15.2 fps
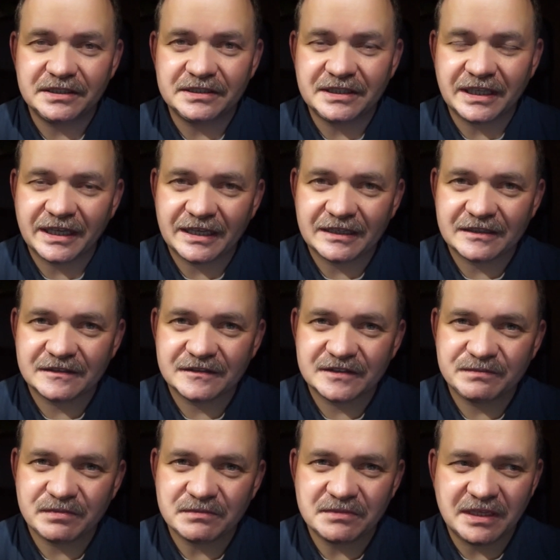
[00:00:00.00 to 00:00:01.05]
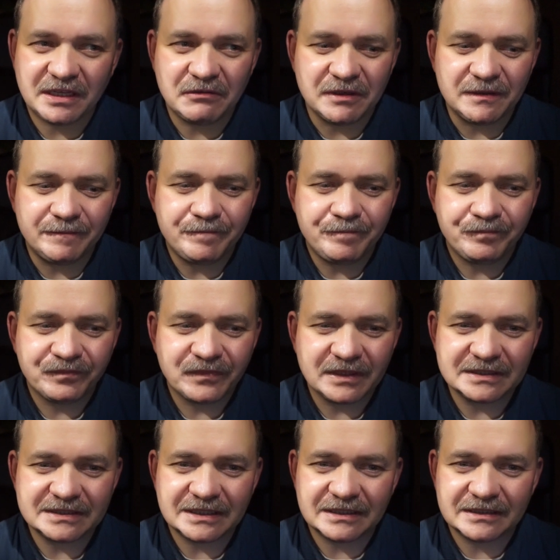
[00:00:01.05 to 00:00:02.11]
I tak jak wspomniałem,
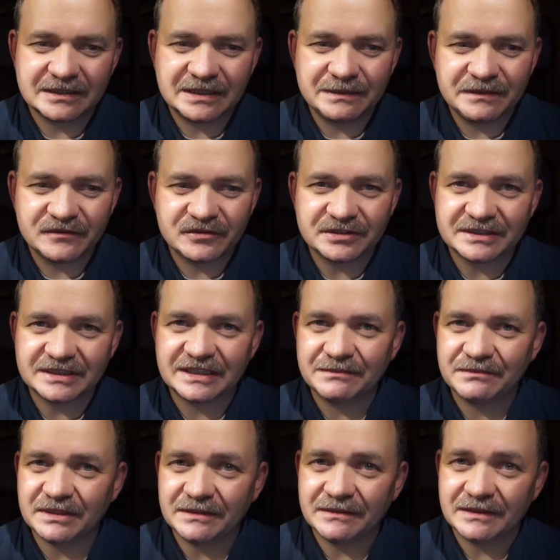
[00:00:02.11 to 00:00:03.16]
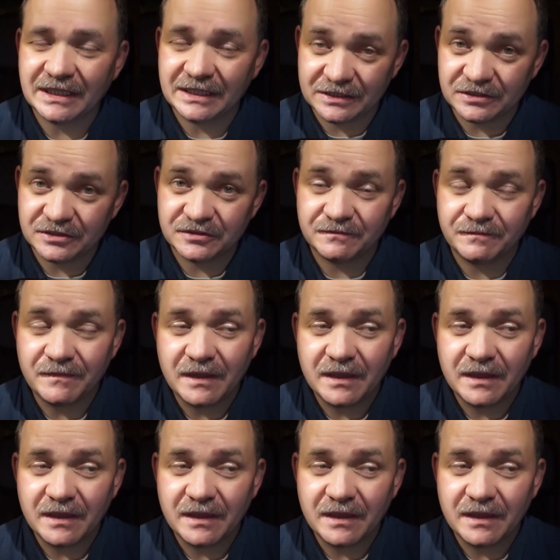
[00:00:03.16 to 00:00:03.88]
za tymi wszystkimi kiedyś,